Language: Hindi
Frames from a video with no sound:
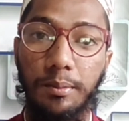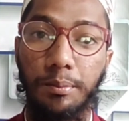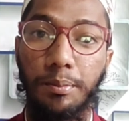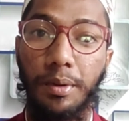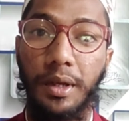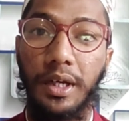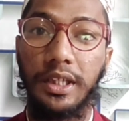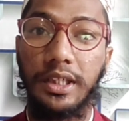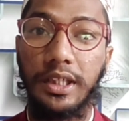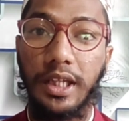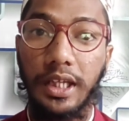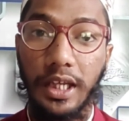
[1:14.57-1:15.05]

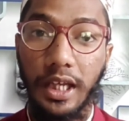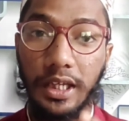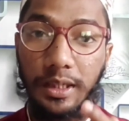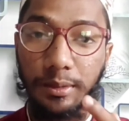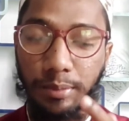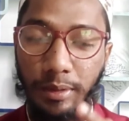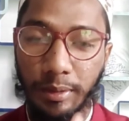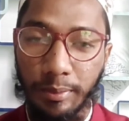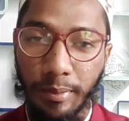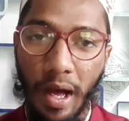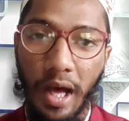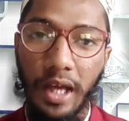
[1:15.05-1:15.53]
बल्कि
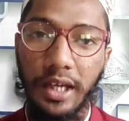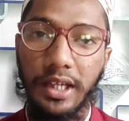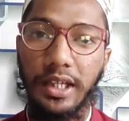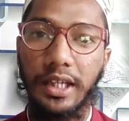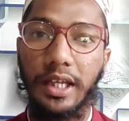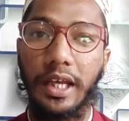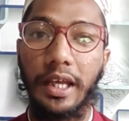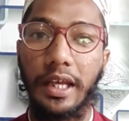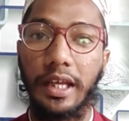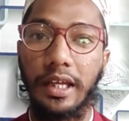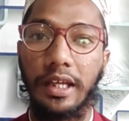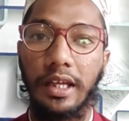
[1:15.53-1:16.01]
एक
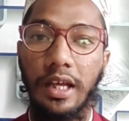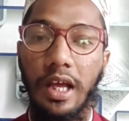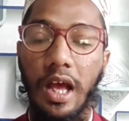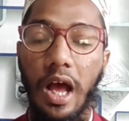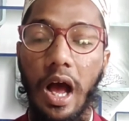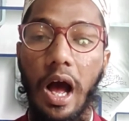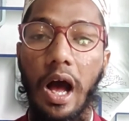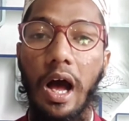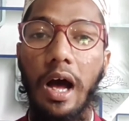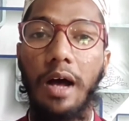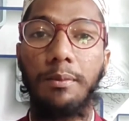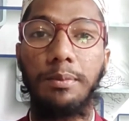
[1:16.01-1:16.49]
बीमारी है
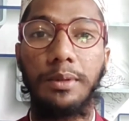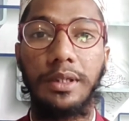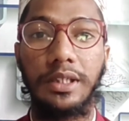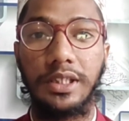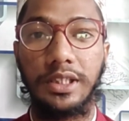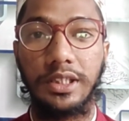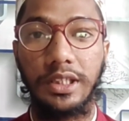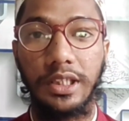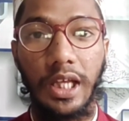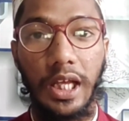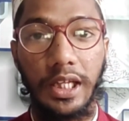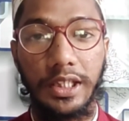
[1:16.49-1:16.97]
आप
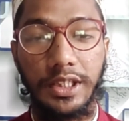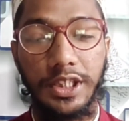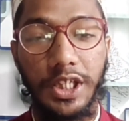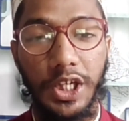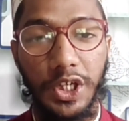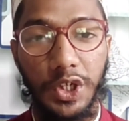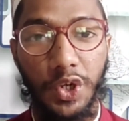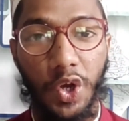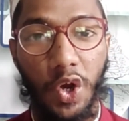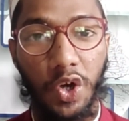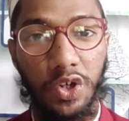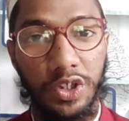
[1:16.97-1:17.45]
किसी
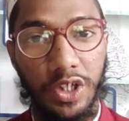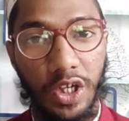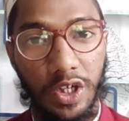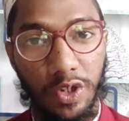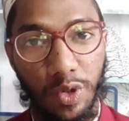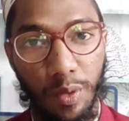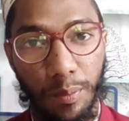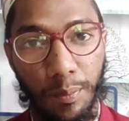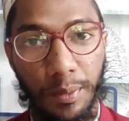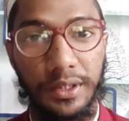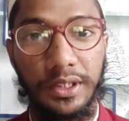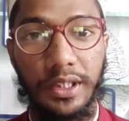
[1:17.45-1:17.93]
अच्छे डॉक्टर
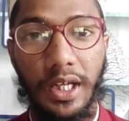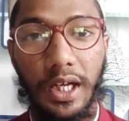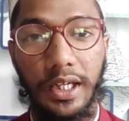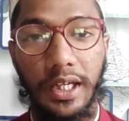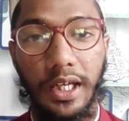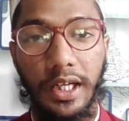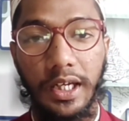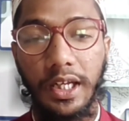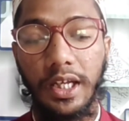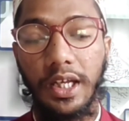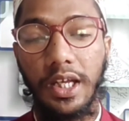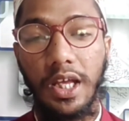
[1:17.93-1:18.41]
को पता
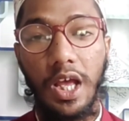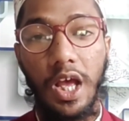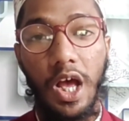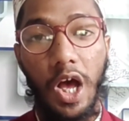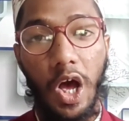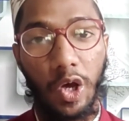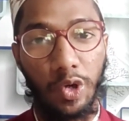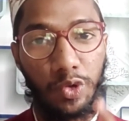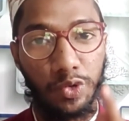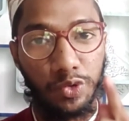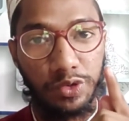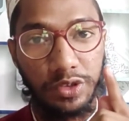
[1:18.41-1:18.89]
करें
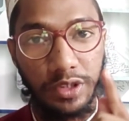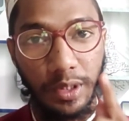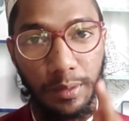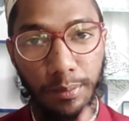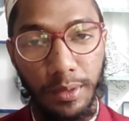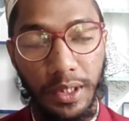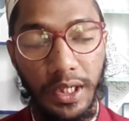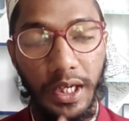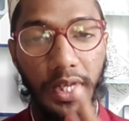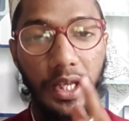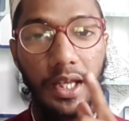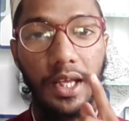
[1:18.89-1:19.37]
और उनसे
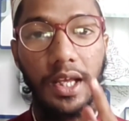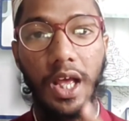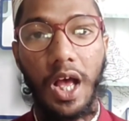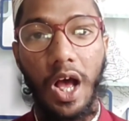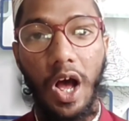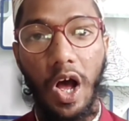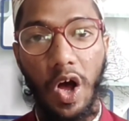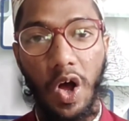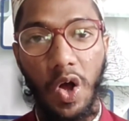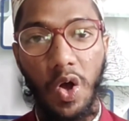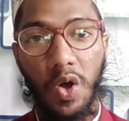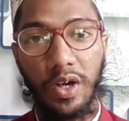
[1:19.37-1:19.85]
मिले
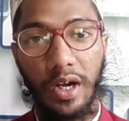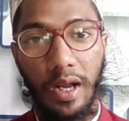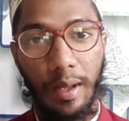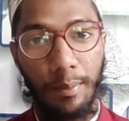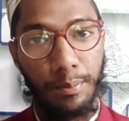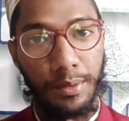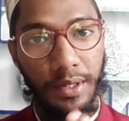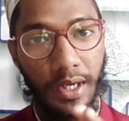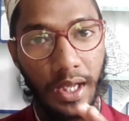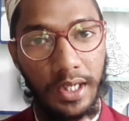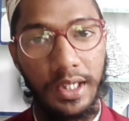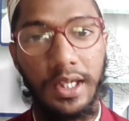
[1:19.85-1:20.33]
और
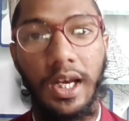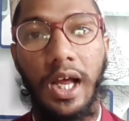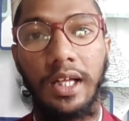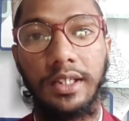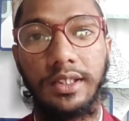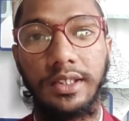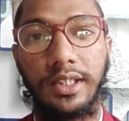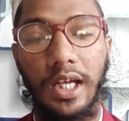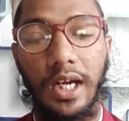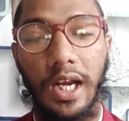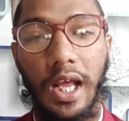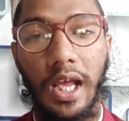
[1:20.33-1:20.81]
अपना
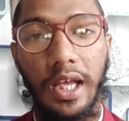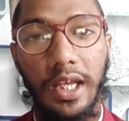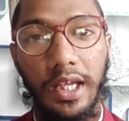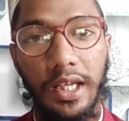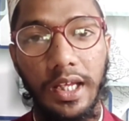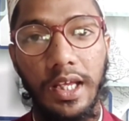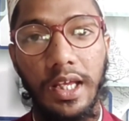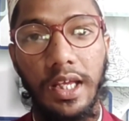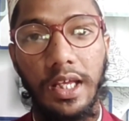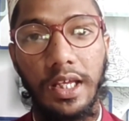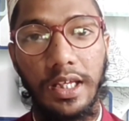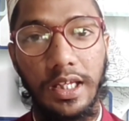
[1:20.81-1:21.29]
इलाज
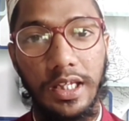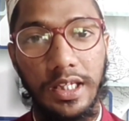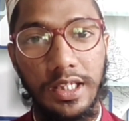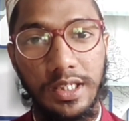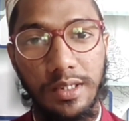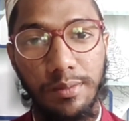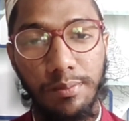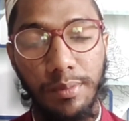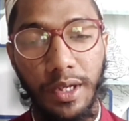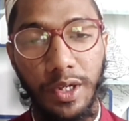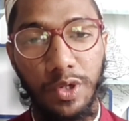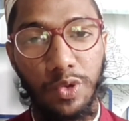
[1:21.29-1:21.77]
कराएं
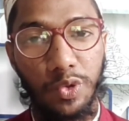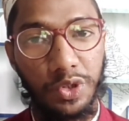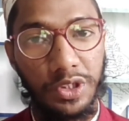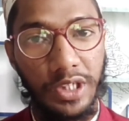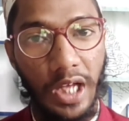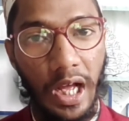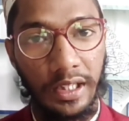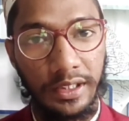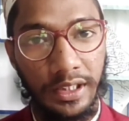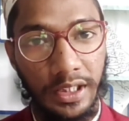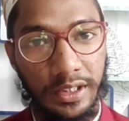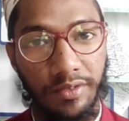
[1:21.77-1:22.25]
इसमें
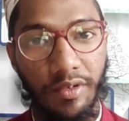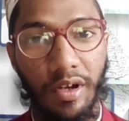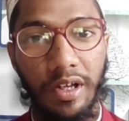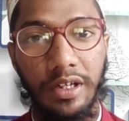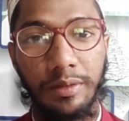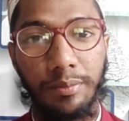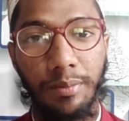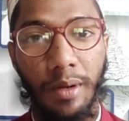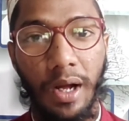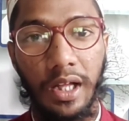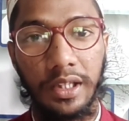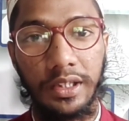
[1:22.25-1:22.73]
कोई आदत
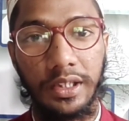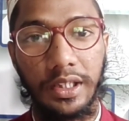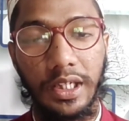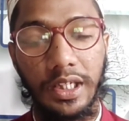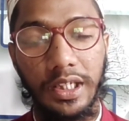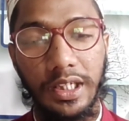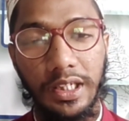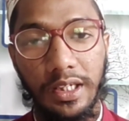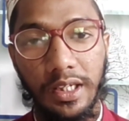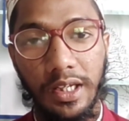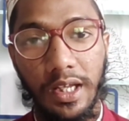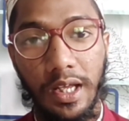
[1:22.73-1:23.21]
वाली बात
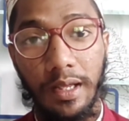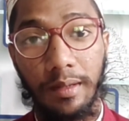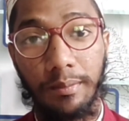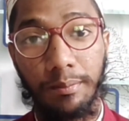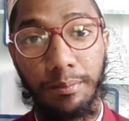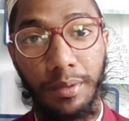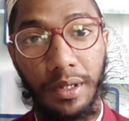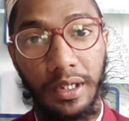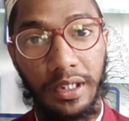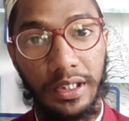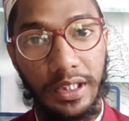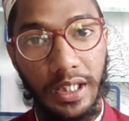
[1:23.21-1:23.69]
नहीं
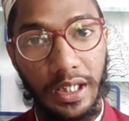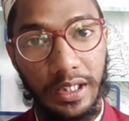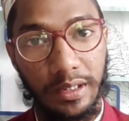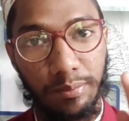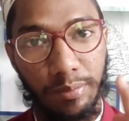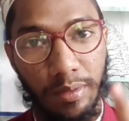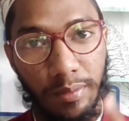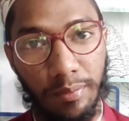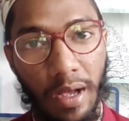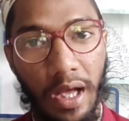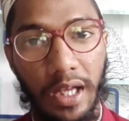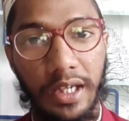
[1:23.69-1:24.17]
बल्कि
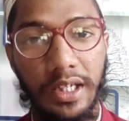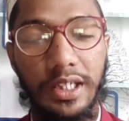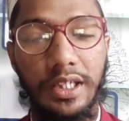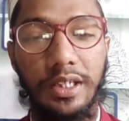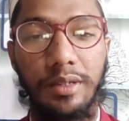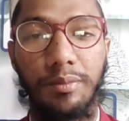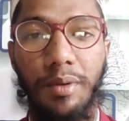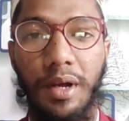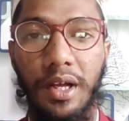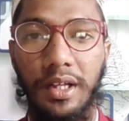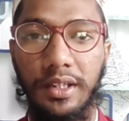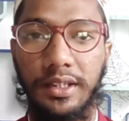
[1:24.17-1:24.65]
एक बीमारी
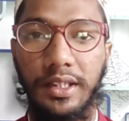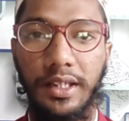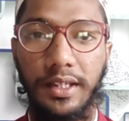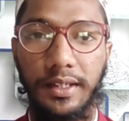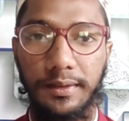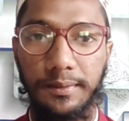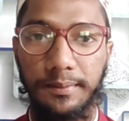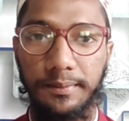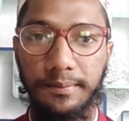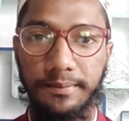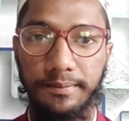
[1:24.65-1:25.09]
की बात है